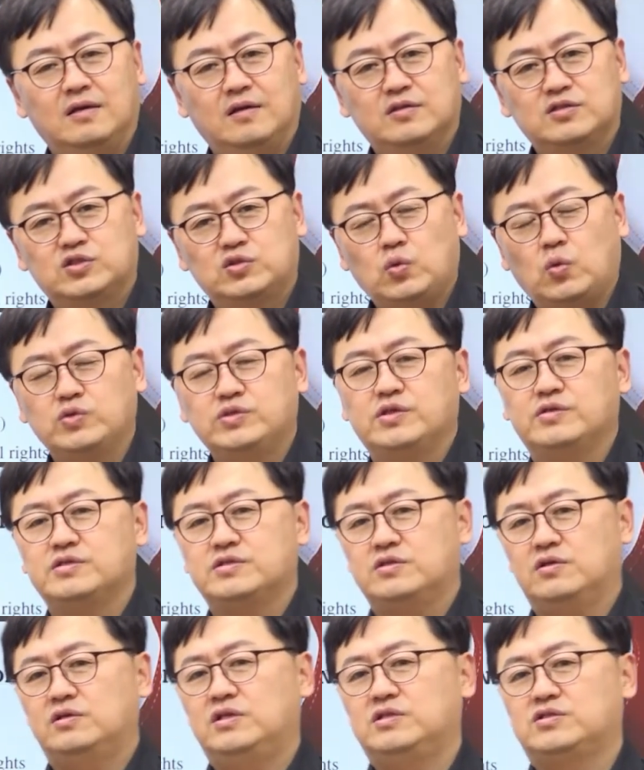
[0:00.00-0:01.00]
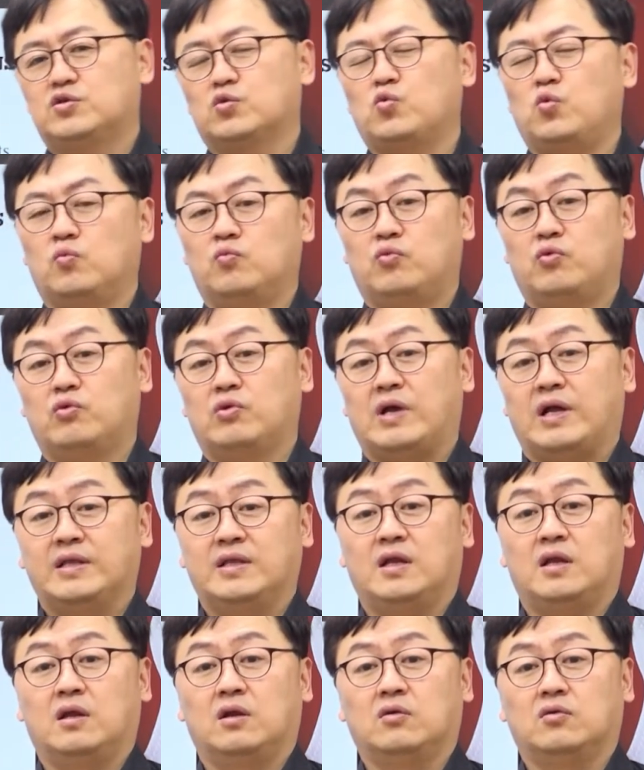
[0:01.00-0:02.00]
소셜 스터디스를 공부를
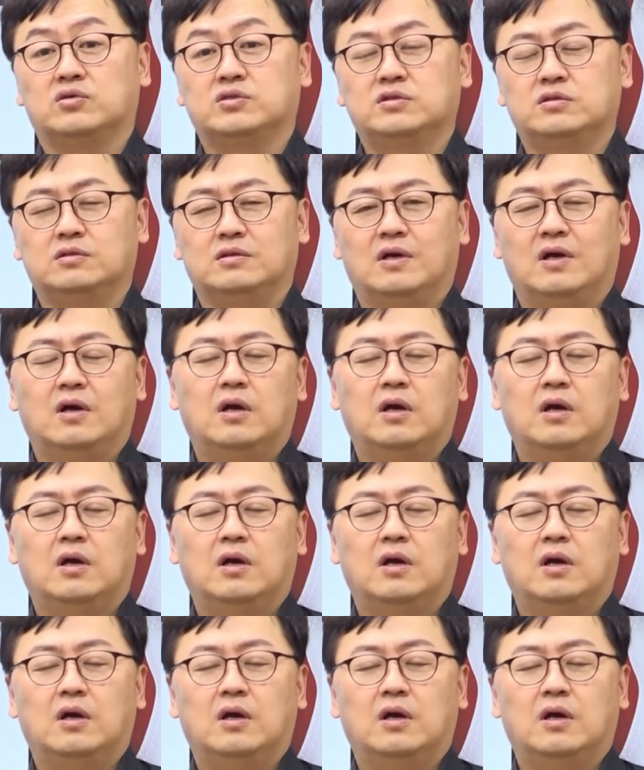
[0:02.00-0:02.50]
한다는 것은